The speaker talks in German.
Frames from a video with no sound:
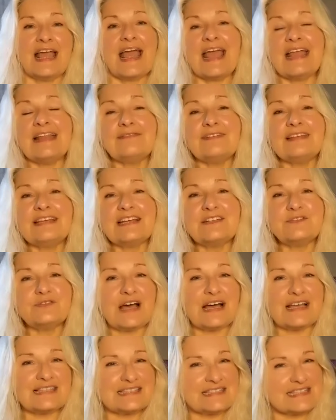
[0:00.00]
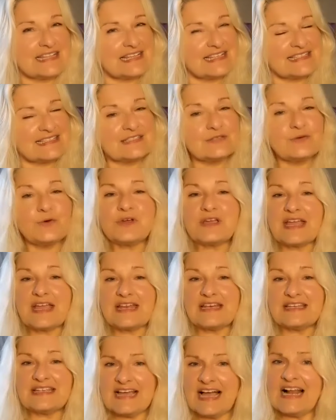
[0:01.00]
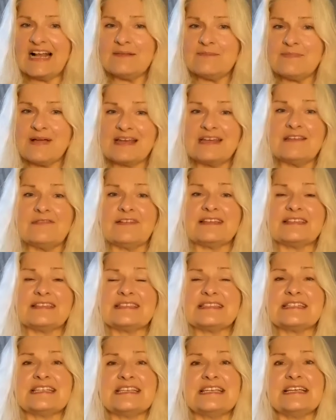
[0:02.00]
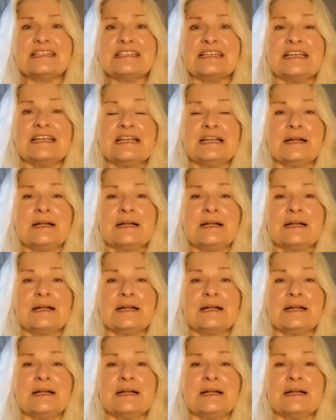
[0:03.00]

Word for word: Entweder du hast dir so genial manifestiert,